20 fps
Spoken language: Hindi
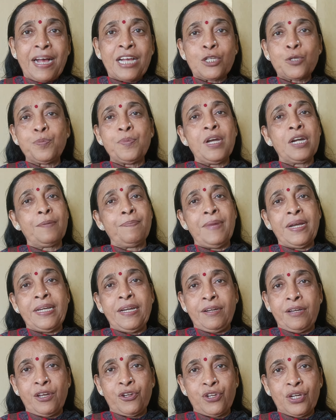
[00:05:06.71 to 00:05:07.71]
पाँच मिनट
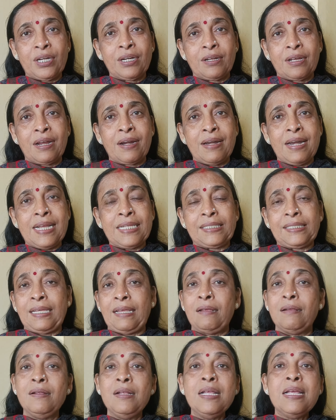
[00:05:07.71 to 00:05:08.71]
मेडिटेशन करने से